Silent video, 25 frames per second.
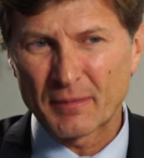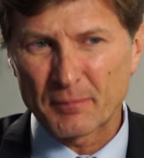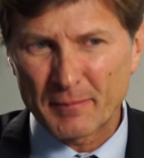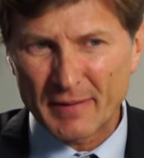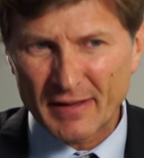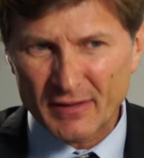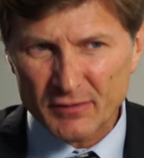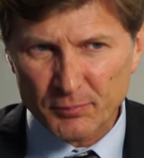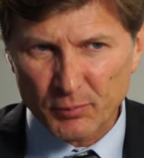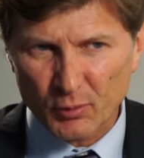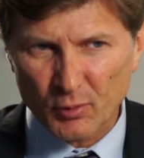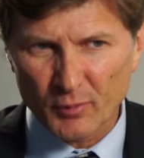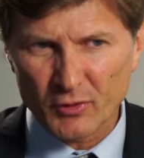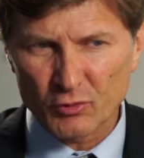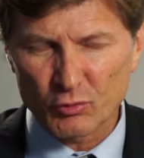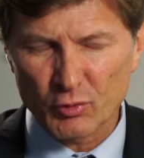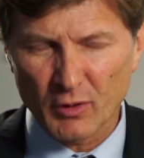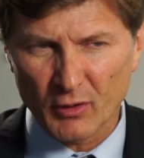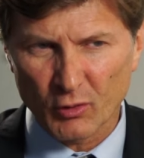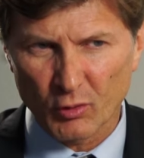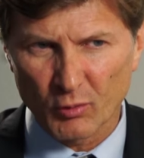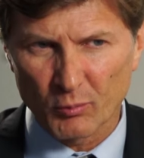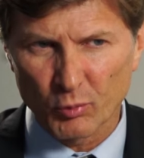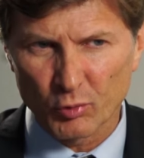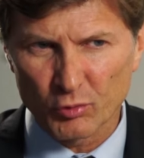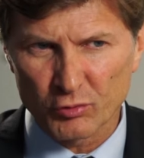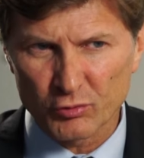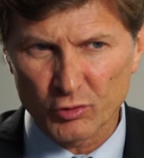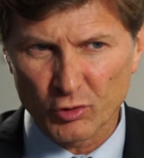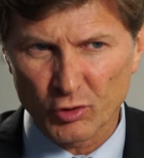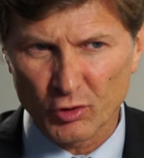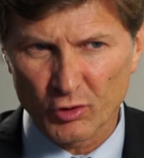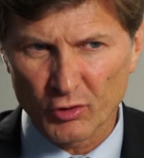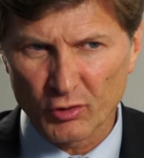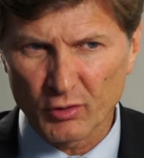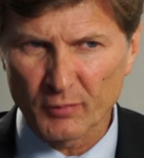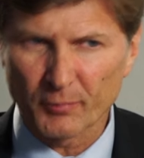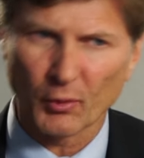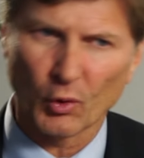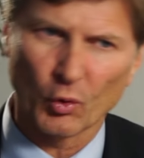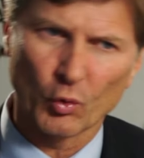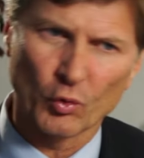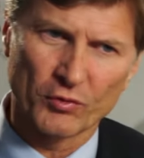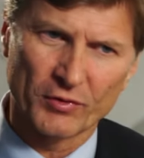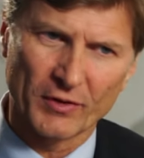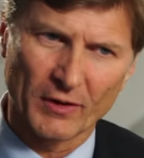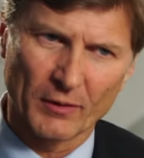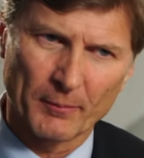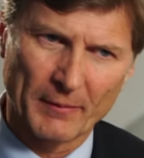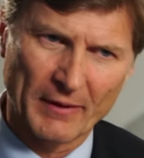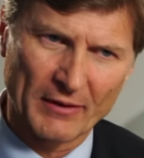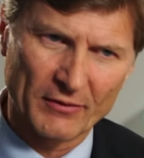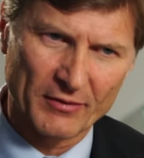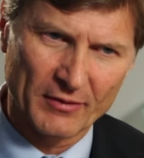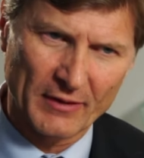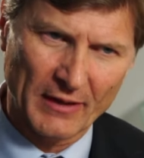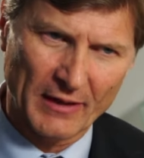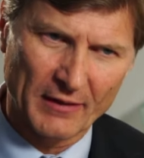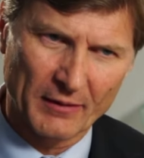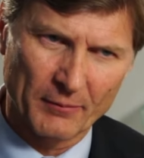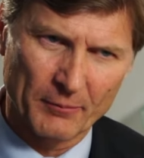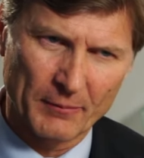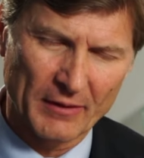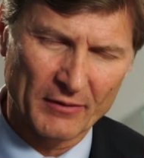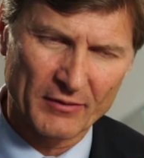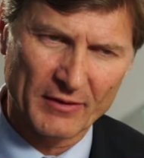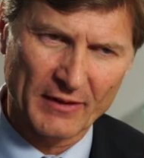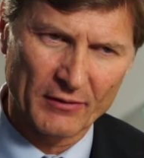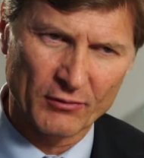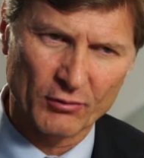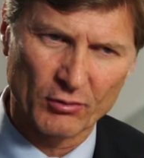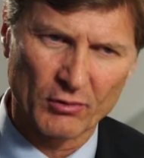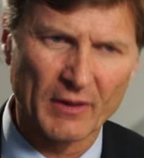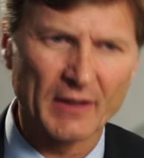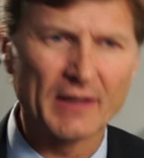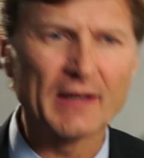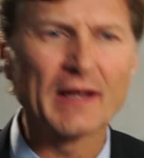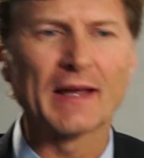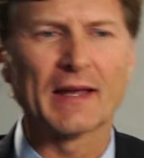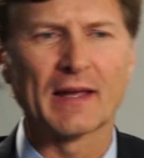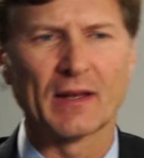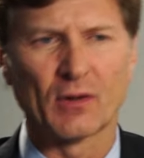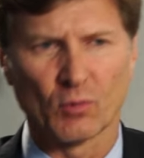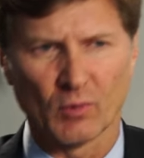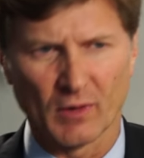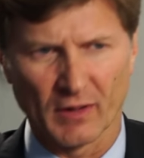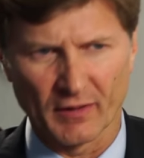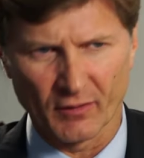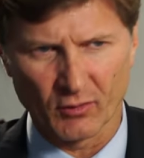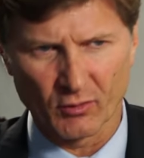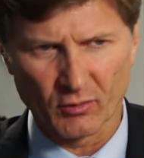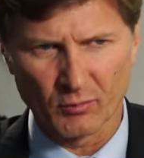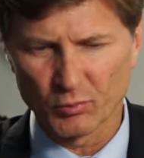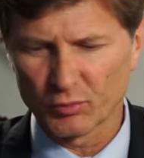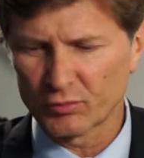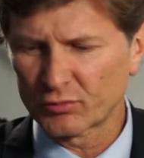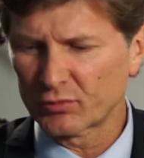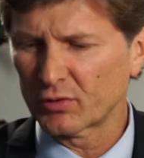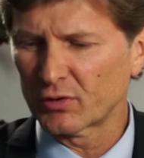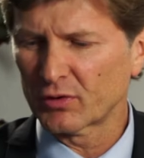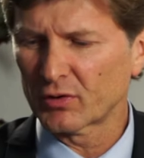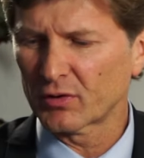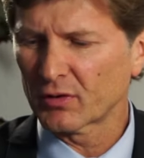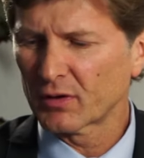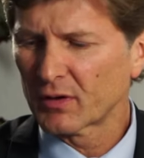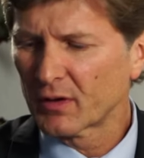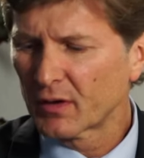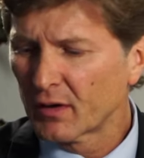más provecho al combustorio y producir más, gasolina en lugar de combustorio.